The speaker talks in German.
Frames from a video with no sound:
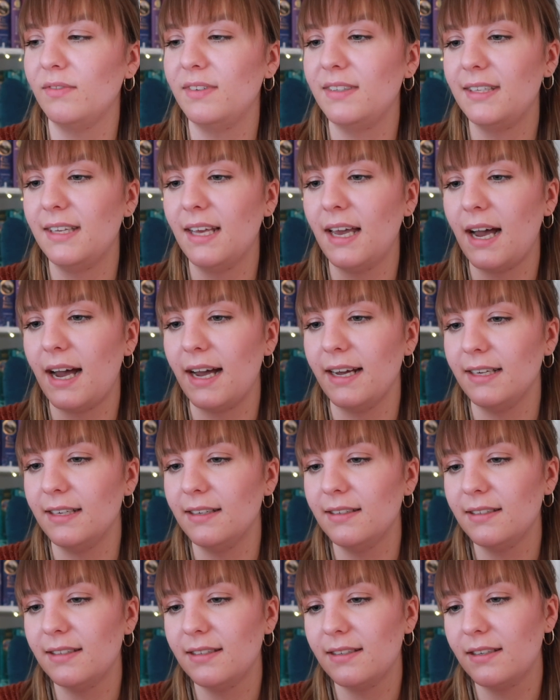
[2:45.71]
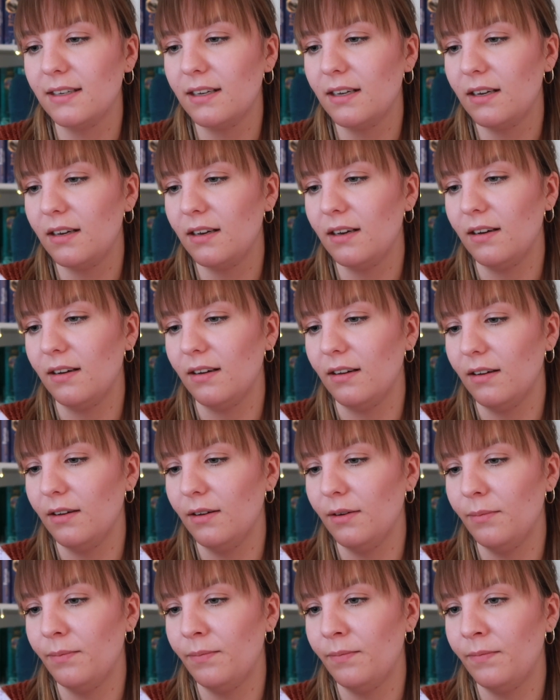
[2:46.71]
wie sie heißt.
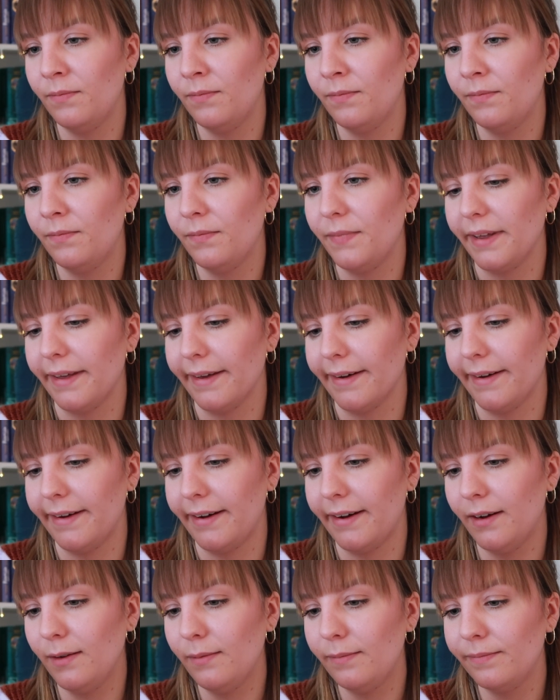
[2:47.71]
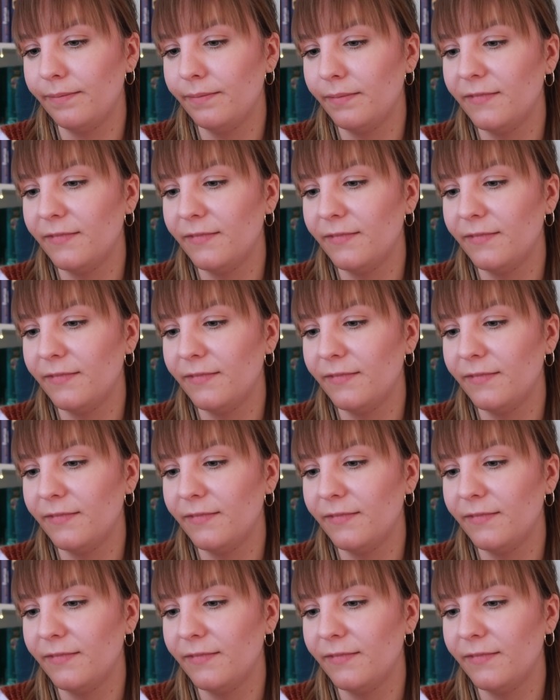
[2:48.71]
Ähm, ja.